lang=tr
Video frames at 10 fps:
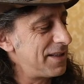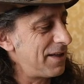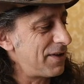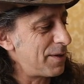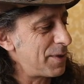
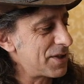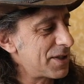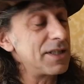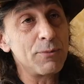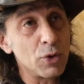Ne var
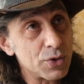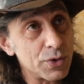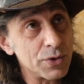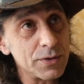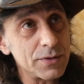başka? Limon
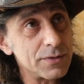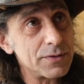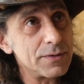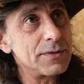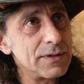suyu
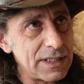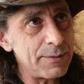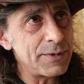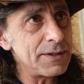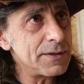
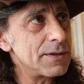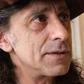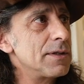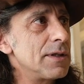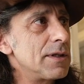gibi
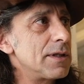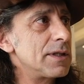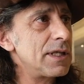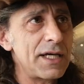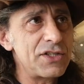e,
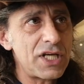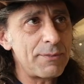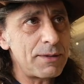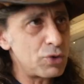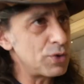yağ
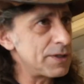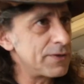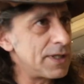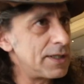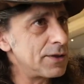içermeyen bütün
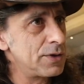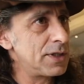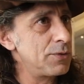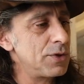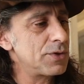sıvılarla
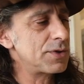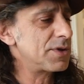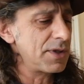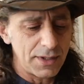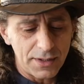
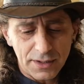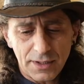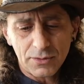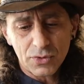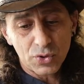kullanabiliyorsunuz.
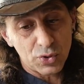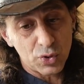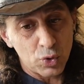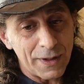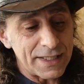
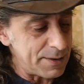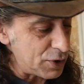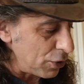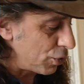Su bazlı bir şey